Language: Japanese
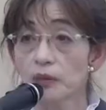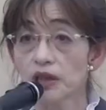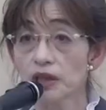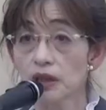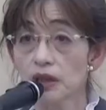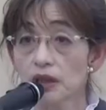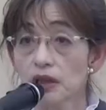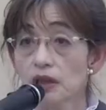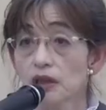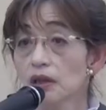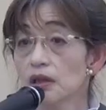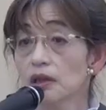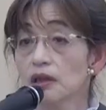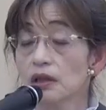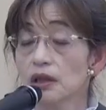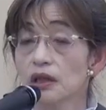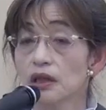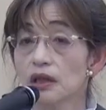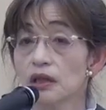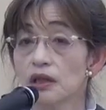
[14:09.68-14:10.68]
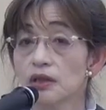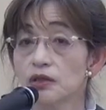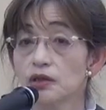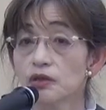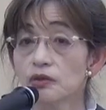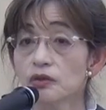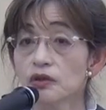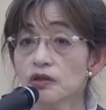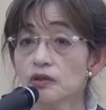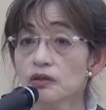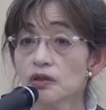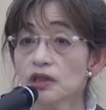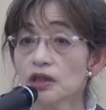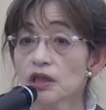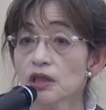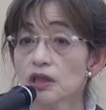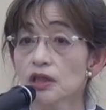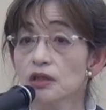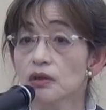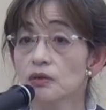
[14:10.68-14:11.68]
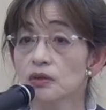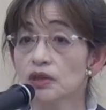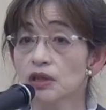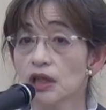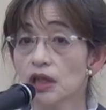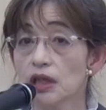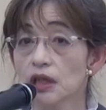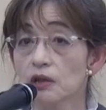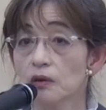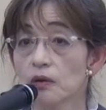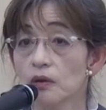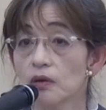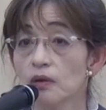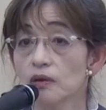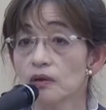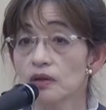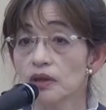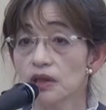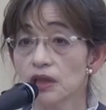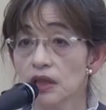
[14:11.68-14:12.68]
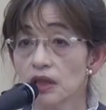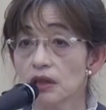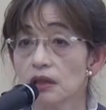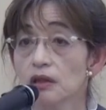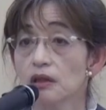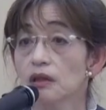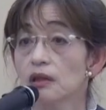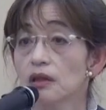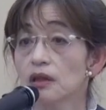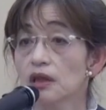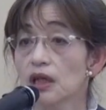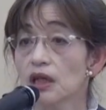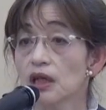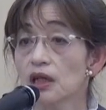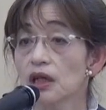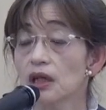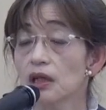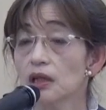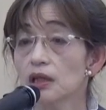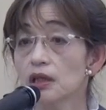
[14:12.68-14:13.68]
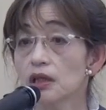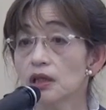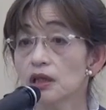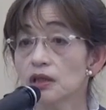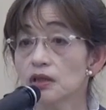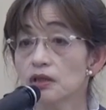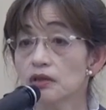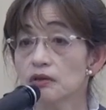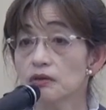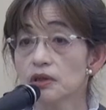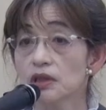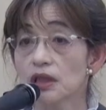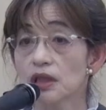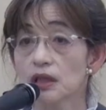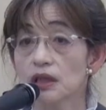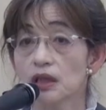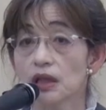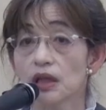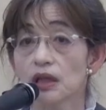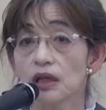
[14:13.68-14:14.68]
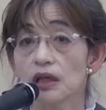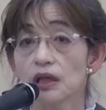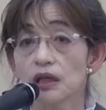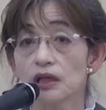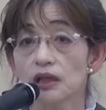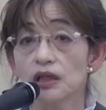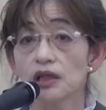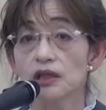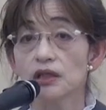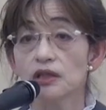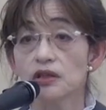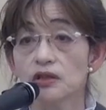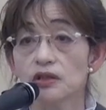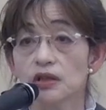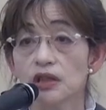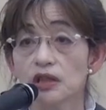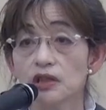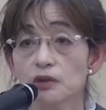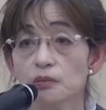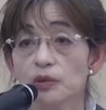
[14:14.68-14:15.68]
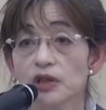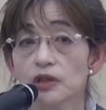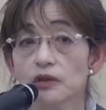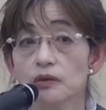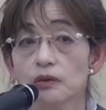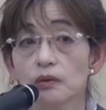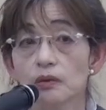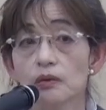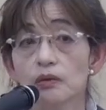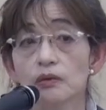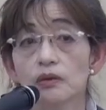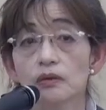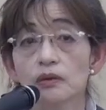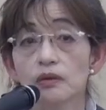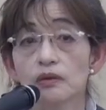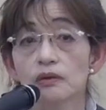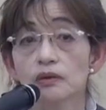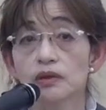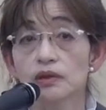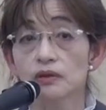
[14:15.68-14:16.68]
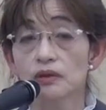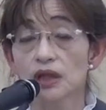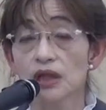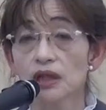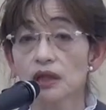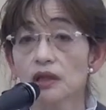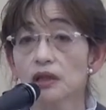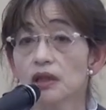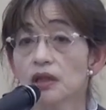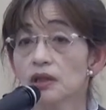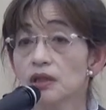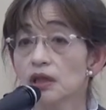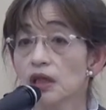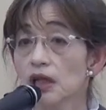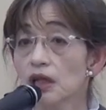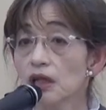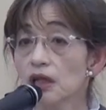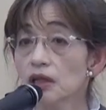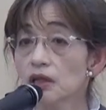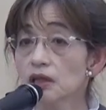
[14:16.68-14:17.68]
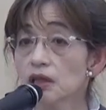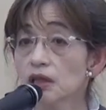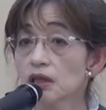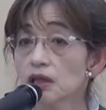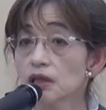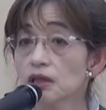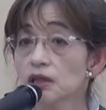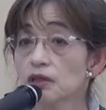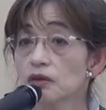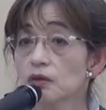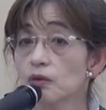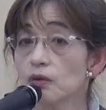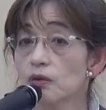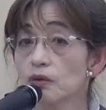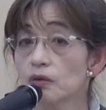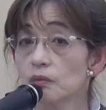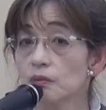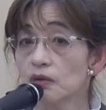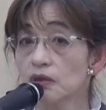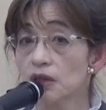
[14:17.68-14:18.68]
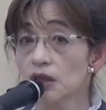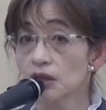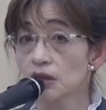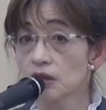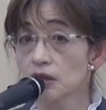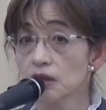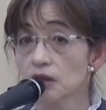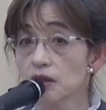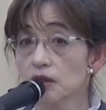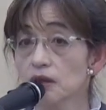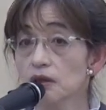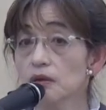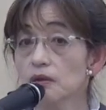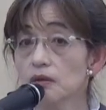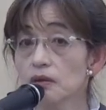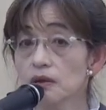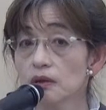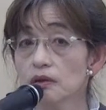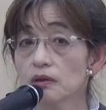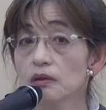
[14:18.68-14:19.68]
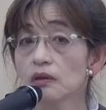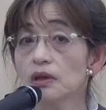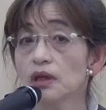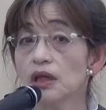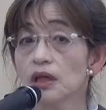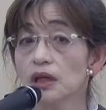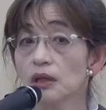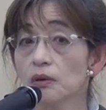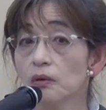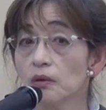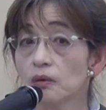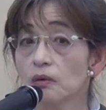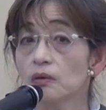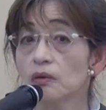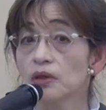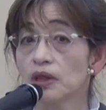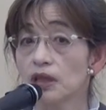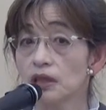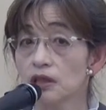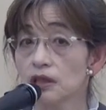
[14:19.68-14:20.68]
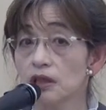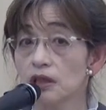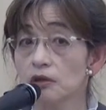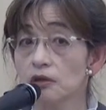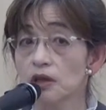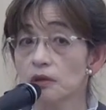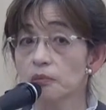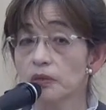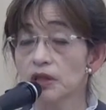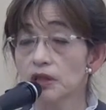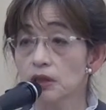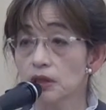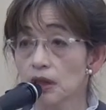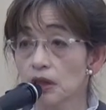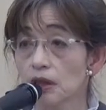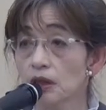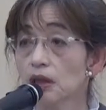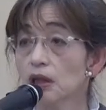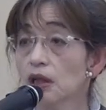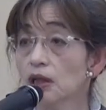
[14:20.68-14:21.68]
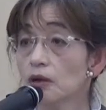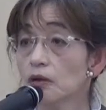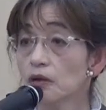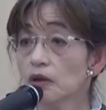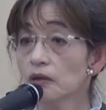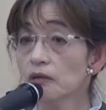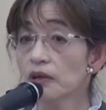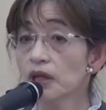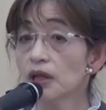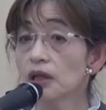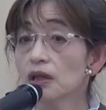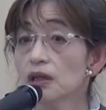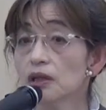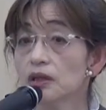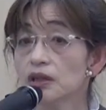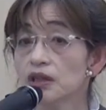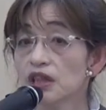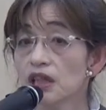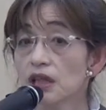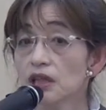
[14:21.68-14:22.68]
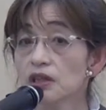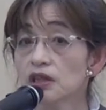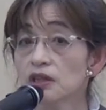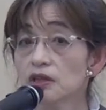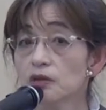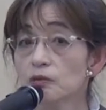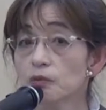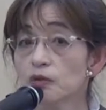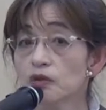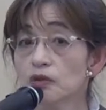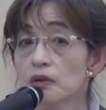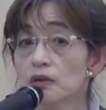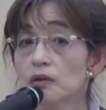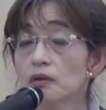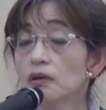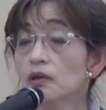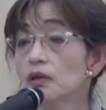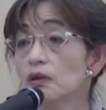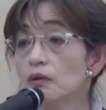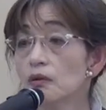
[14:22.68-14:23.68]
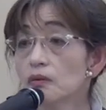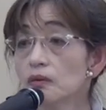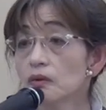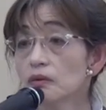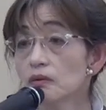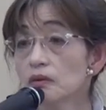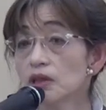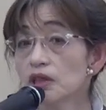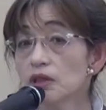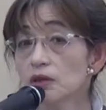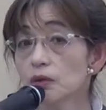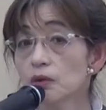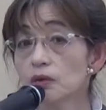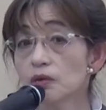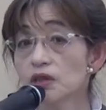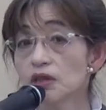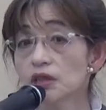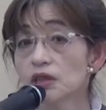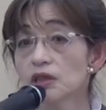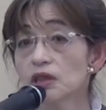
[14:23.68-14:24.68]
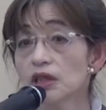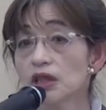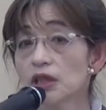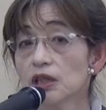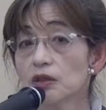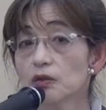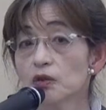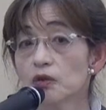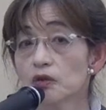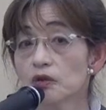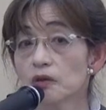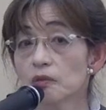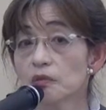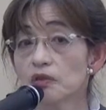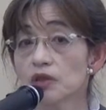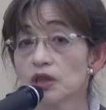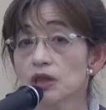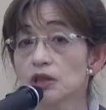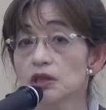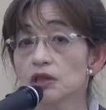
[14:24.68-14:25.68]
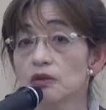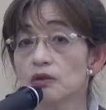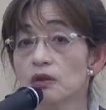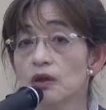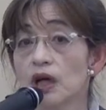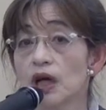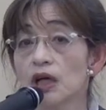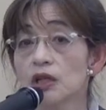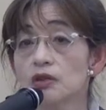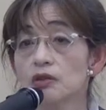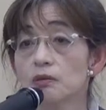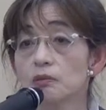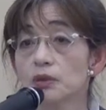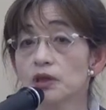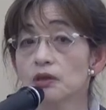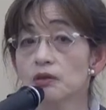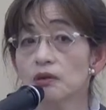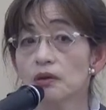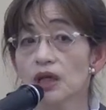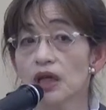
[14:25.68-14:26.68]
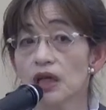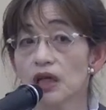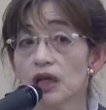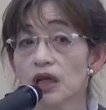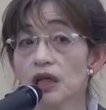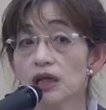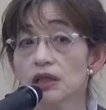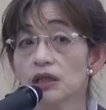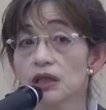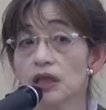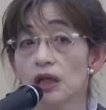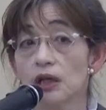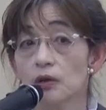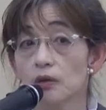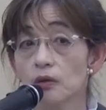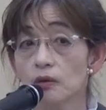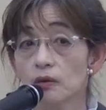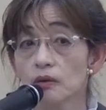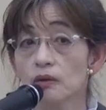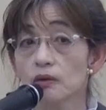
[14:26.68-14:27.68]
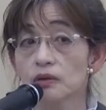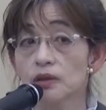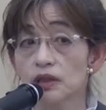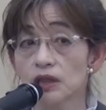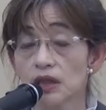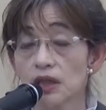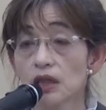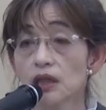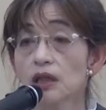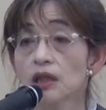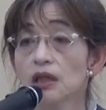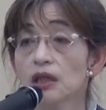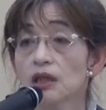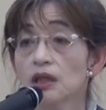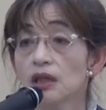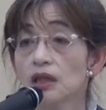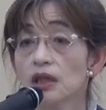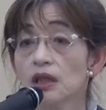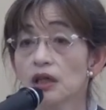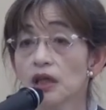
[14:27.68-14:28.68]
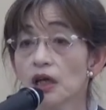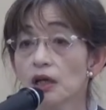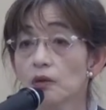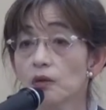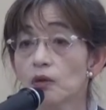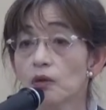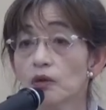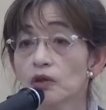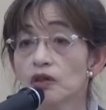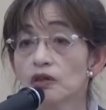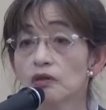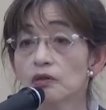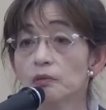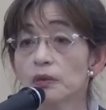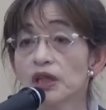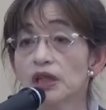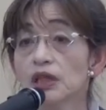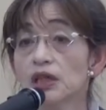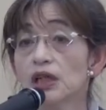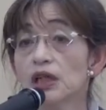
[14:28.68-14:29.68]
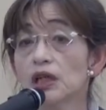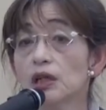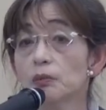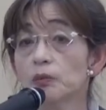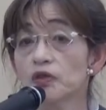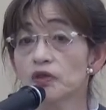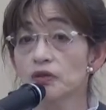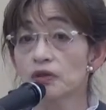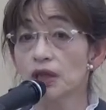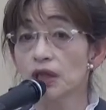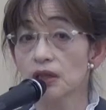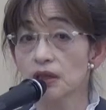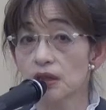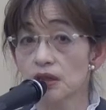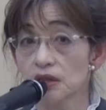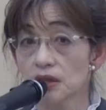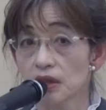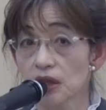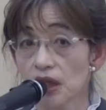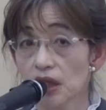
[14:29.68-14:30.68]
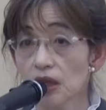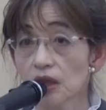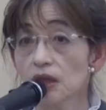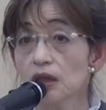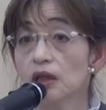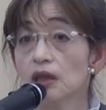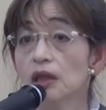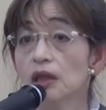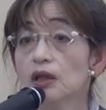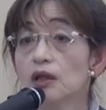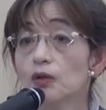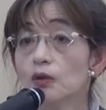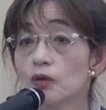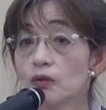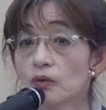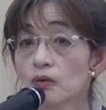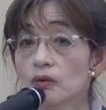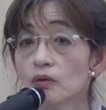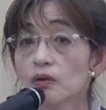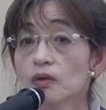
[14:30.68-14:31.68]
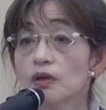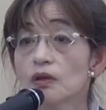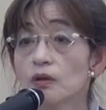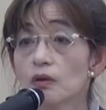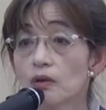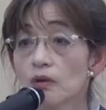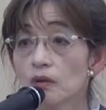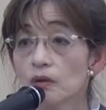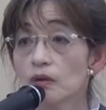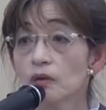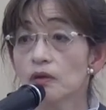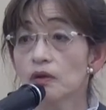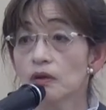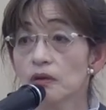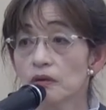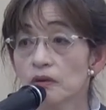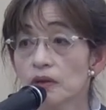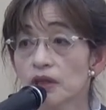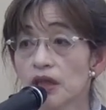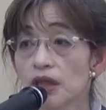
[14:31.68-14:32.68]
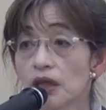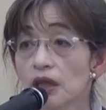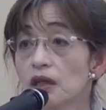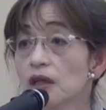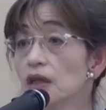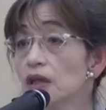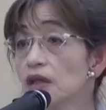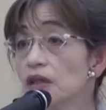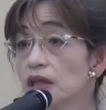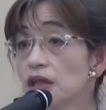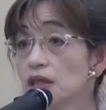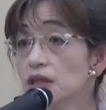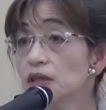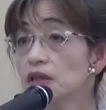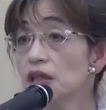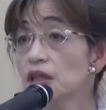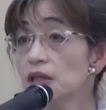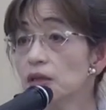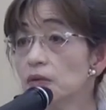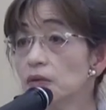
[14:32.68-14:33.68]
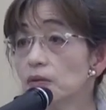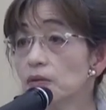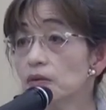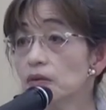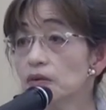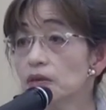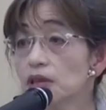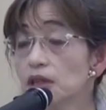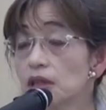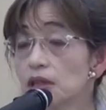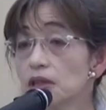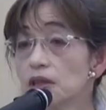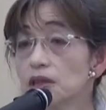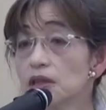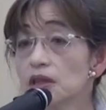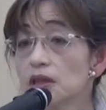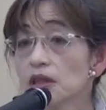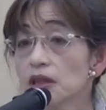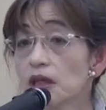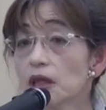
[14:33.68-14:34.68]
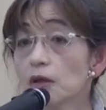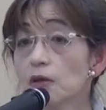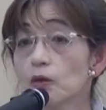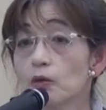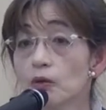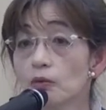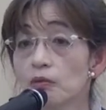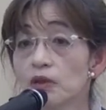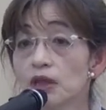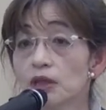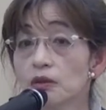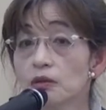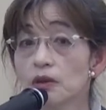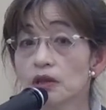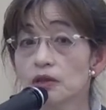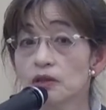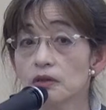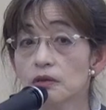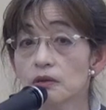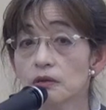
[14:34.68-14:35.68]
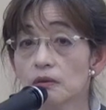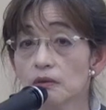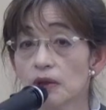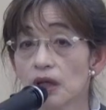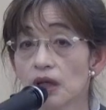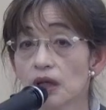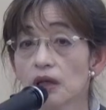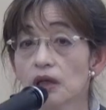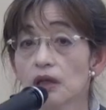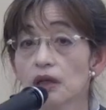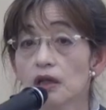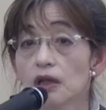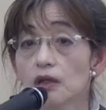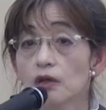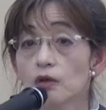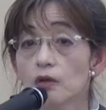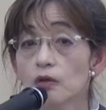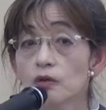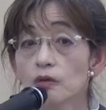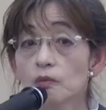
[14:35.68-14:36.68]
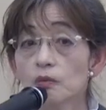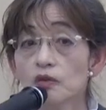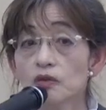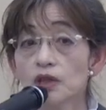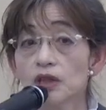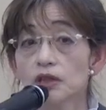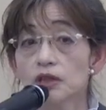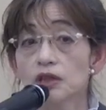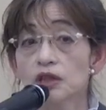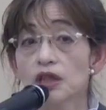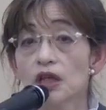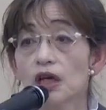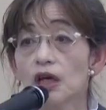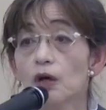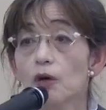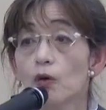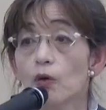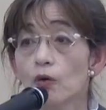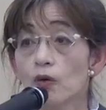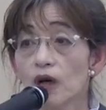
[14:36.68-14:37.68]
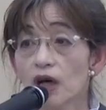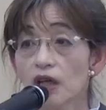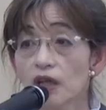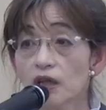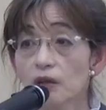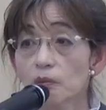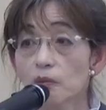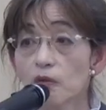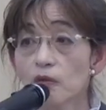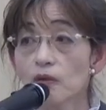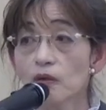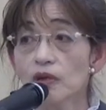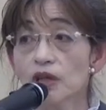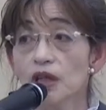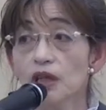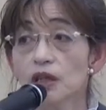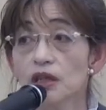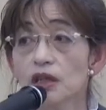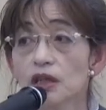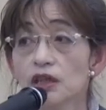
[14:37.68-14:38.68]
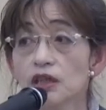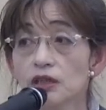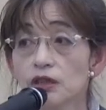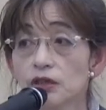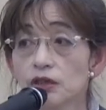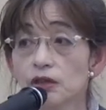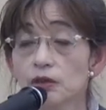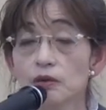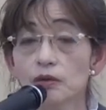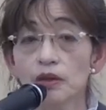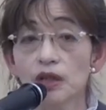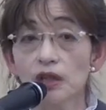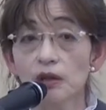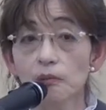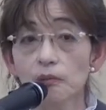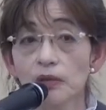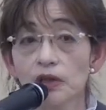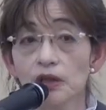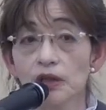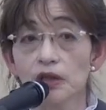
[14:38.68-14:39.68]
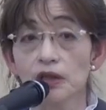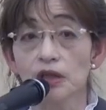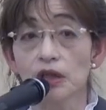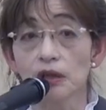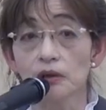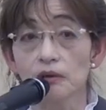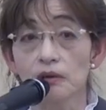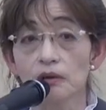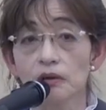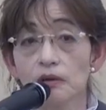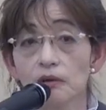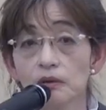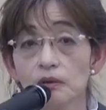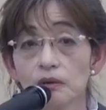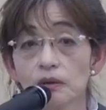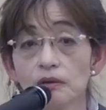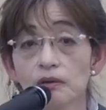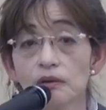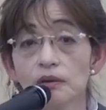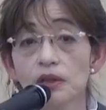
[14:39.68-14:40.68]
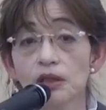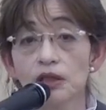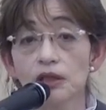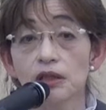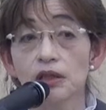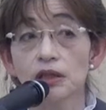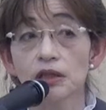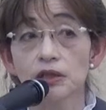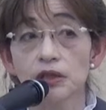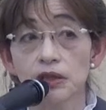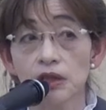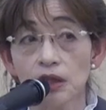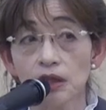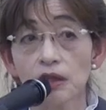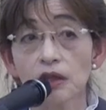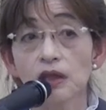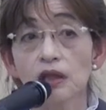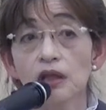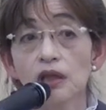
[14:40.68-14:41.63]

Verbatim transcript: また、えー、19世紀の最後に、えー、イギリスの作家イーディス・ネズビットという人が「宝探しの子供たち」という、えー、本を出しておりましてこれはリアリズムの本当に等身大の子供たちの遊びを描いた本として、えー、結構有名なものなんですがこの本を読んで現在の読者たちが結構びっくりするのは子供たちがお金儲けに一生懸命になるという点でして、